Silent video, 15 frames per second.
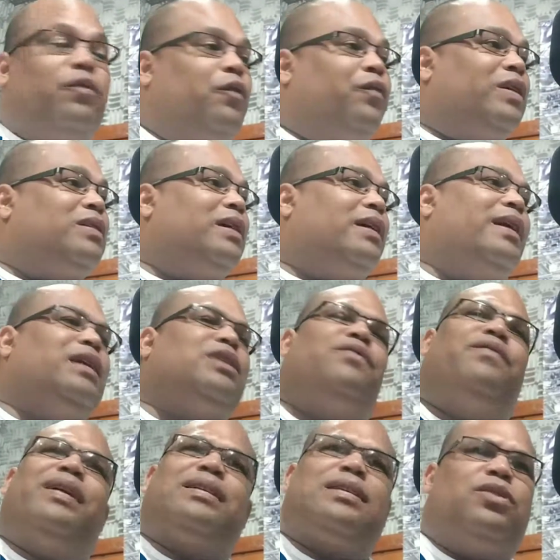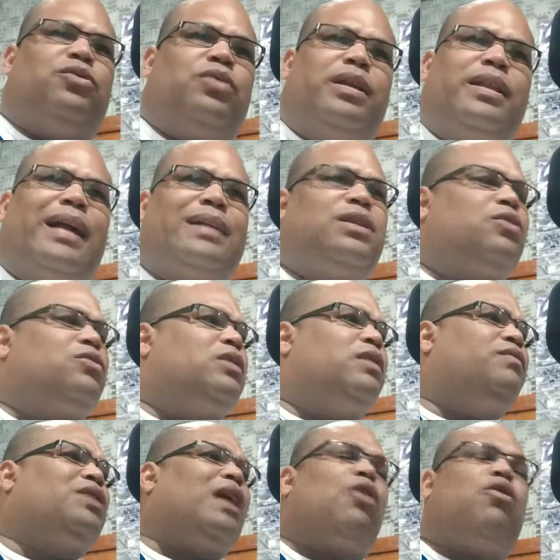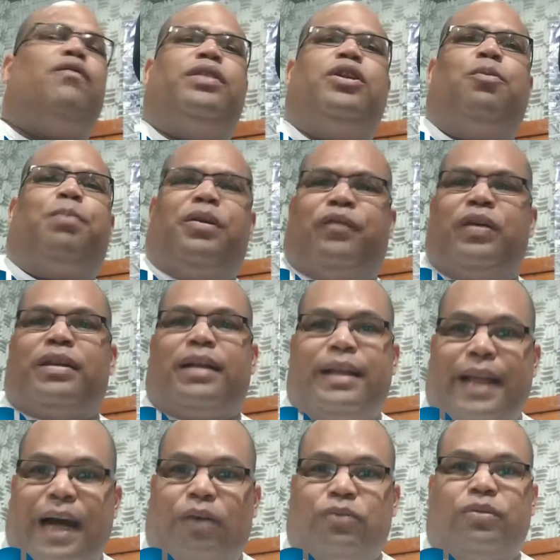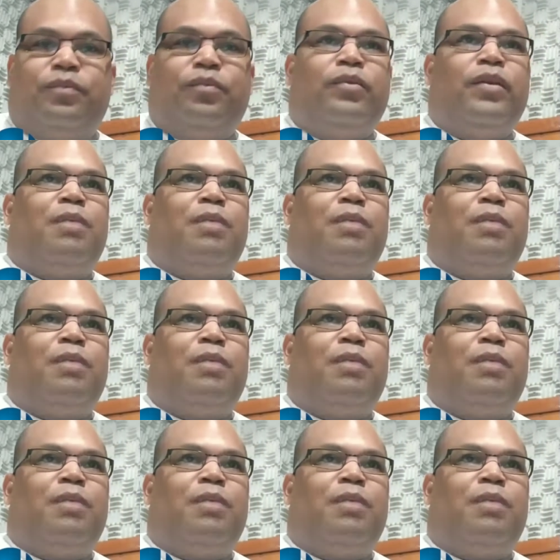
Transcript: vou fazer aqui a diversas autoridades, inclusive já convidei o prefeito Reinaldo